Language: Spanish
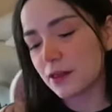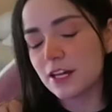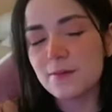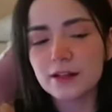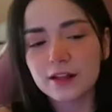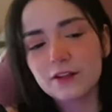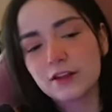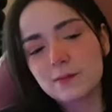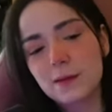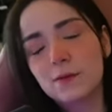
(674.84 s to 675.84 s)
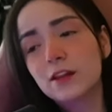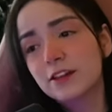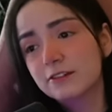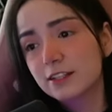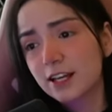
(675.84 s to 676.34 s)
decir mientras nos limamos
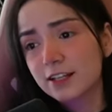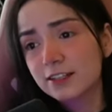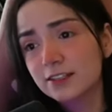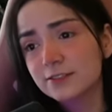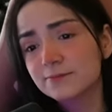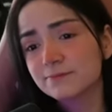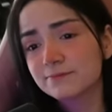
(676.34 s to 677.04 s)
las uñas.